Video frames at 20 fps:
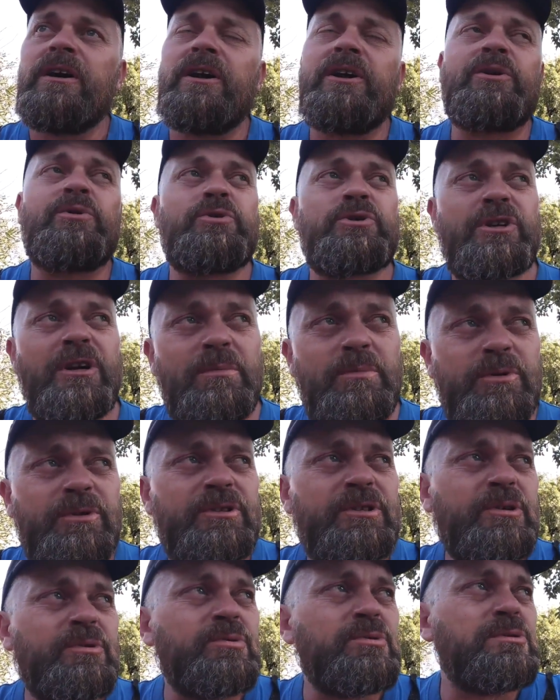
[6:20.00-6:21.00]
или хочешь
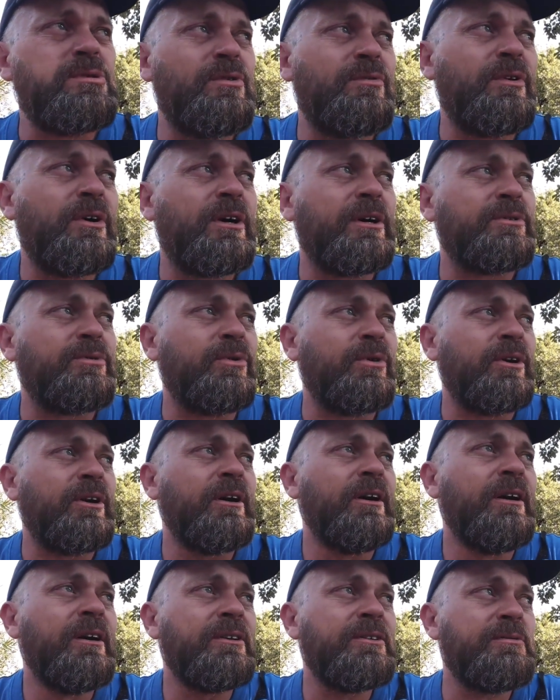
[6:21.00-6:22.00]
работать в тех условиях, которых
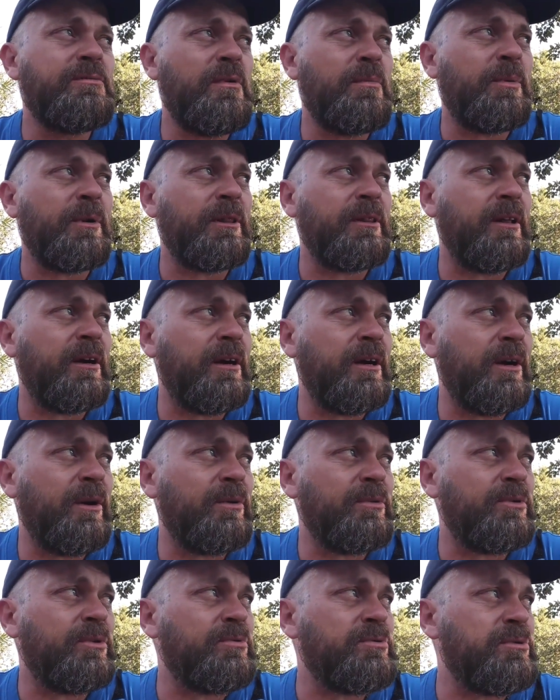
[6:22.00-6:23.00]
тебе
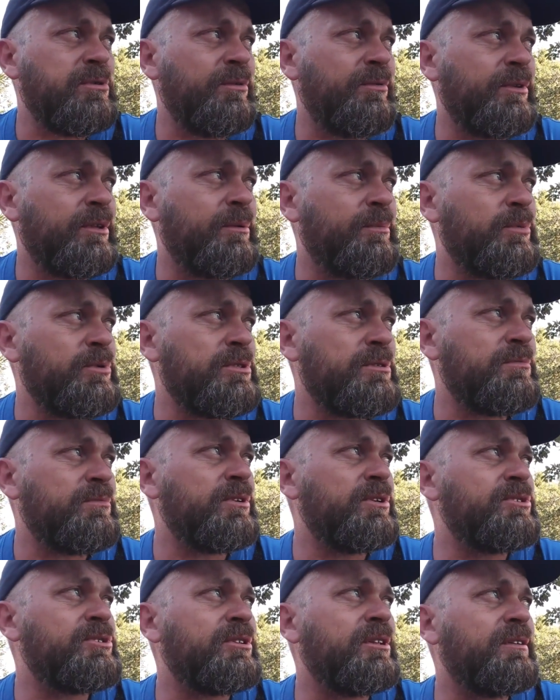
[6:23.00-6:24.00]
предлагают, а условия, допустим,
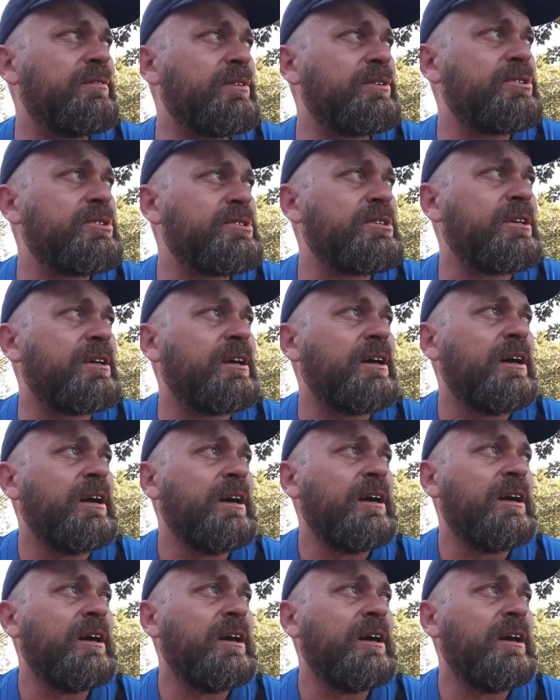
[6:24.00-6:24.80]
нечеловеческие,